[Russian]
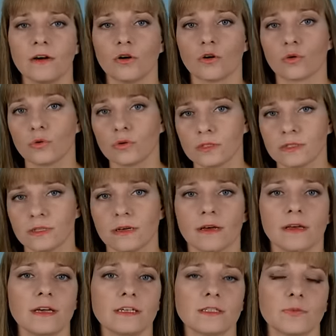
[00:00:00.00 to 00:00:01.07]
роста
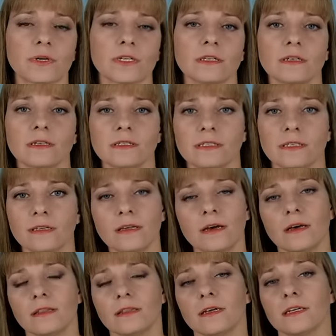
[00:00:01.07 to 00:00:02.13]
экспортных цен
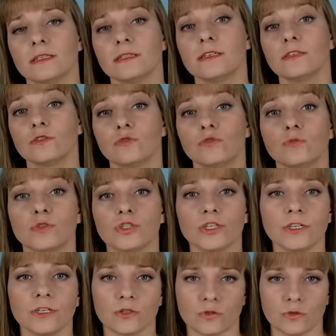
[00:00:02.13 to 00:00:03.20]
на российскую
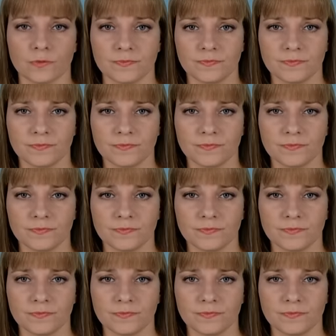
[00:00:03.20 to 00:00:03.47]
пшеницу.